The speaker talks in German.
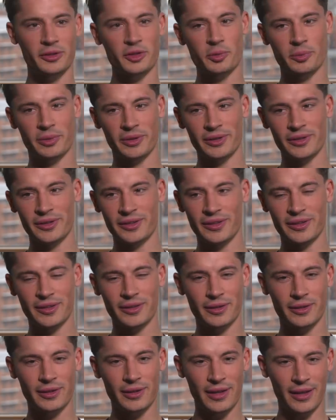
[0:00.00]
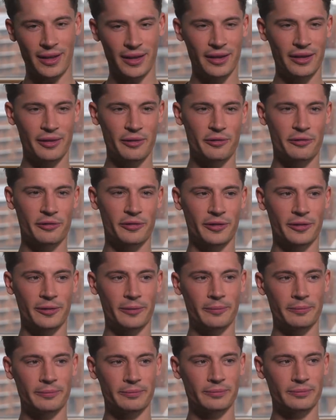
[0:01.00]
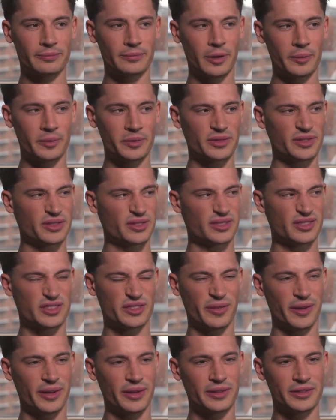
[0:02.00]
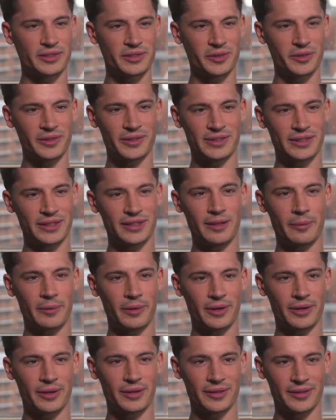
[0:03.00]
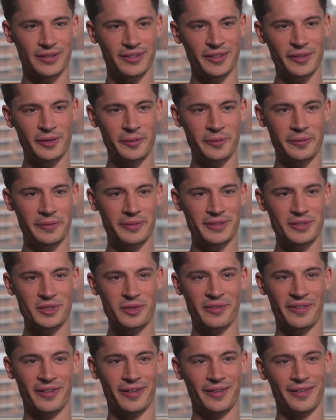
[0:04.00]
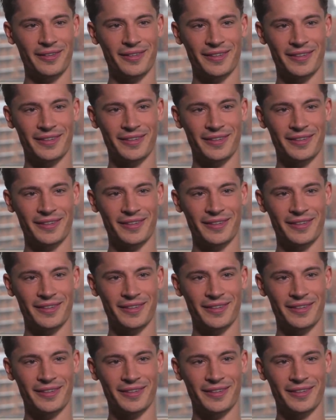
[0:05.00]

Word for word: Spiele live, ähm, habe ich zwei diese Saison gesehen, aber ähm, ist schwer.